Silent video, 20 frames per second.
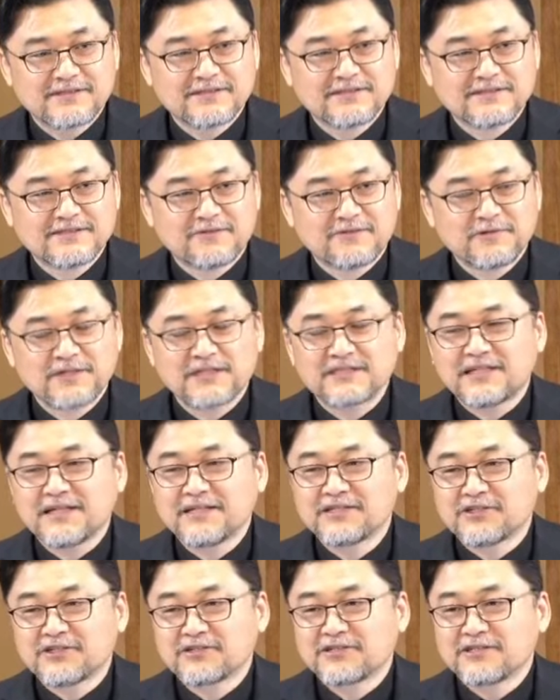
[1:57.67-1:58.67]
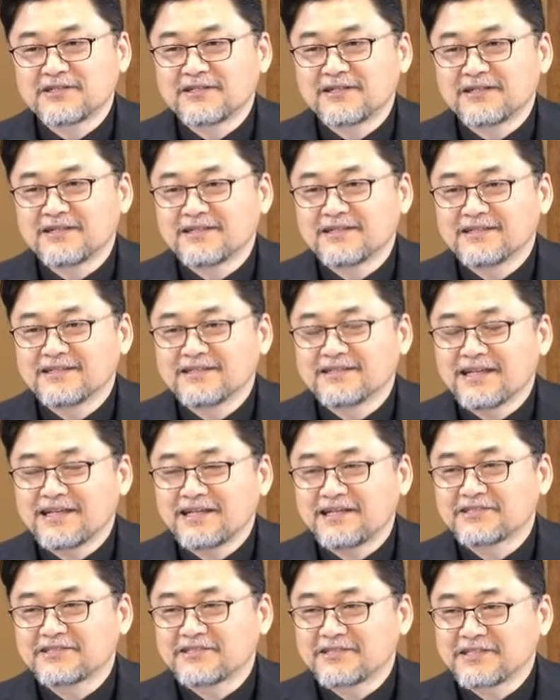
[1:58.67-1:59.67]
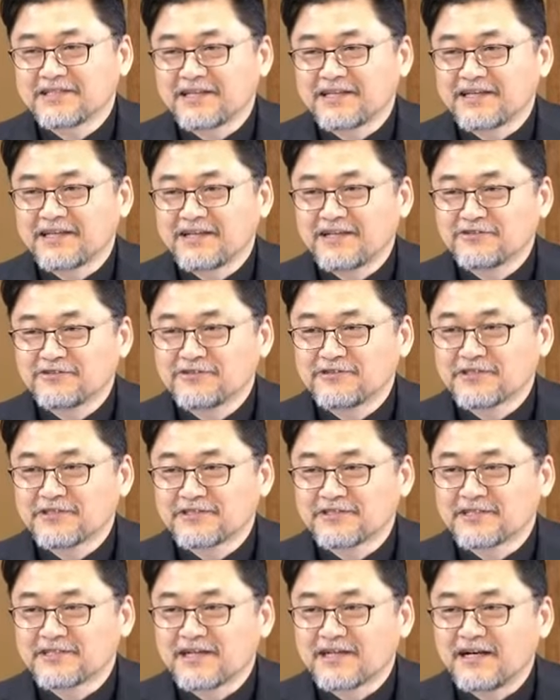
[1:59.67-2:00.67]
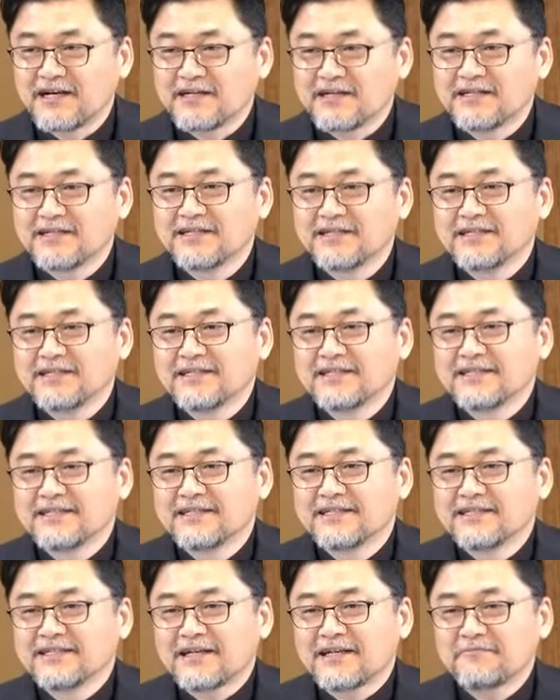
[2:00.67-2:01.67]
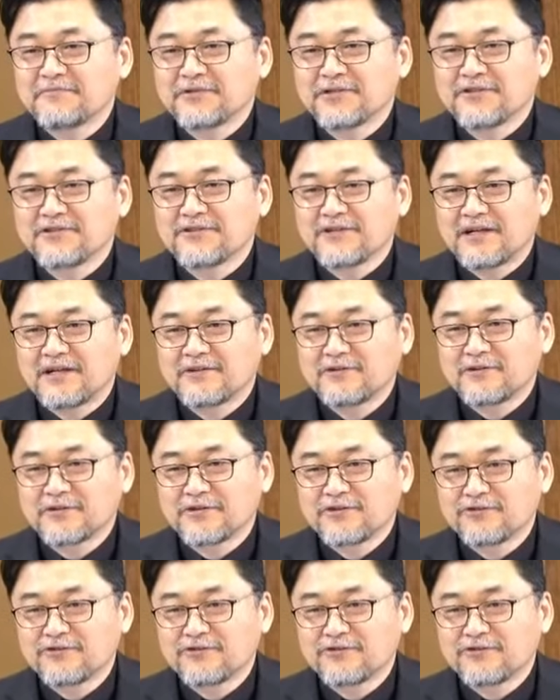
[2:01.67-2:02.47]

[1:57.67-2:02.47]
너무나 잘 정리를 해놔서 이렇게 얘기할 수 있었을까? 한편으로 아 이렇게